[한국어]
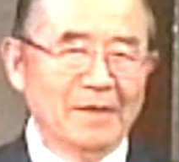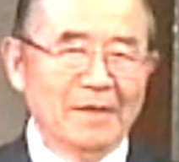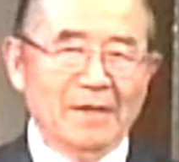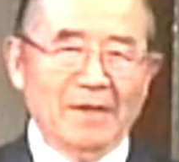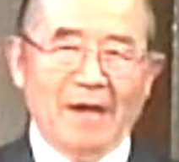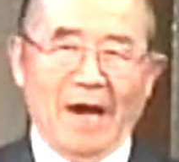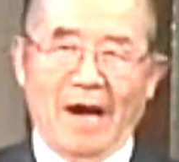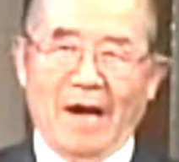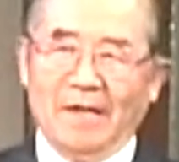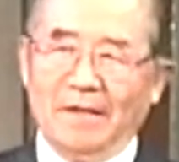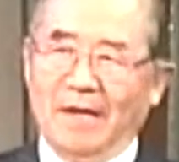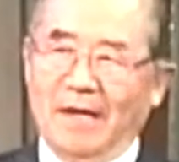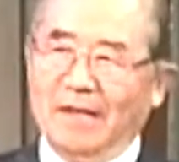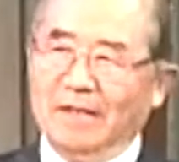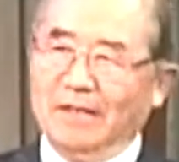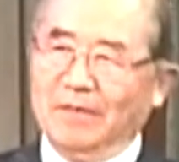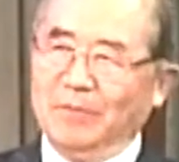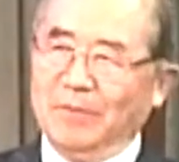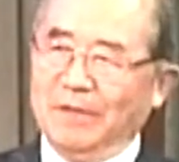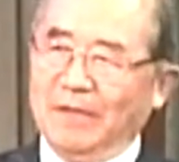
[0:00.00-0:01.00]

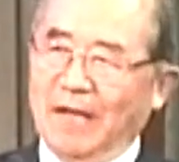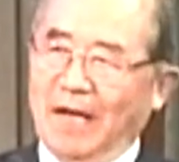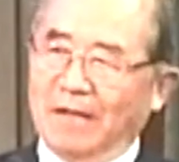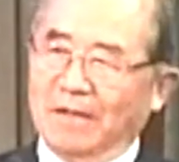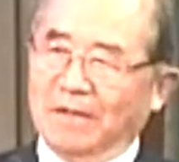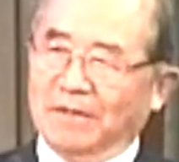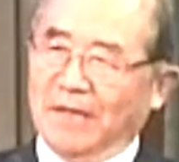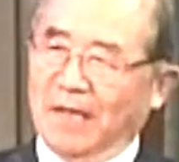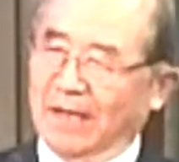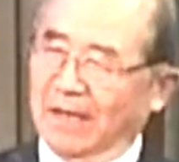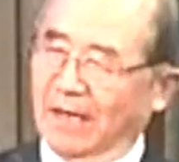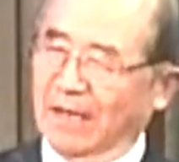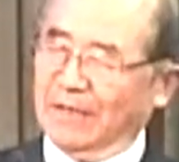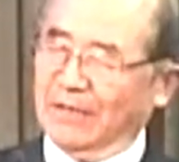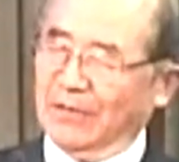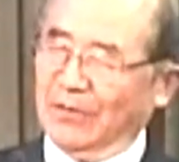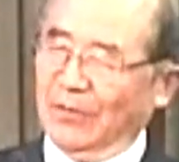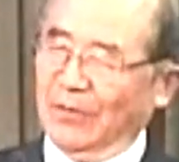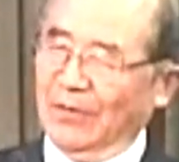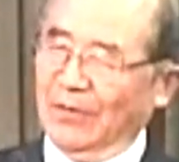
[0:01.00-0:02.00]
하나님이 나를 사랑하시고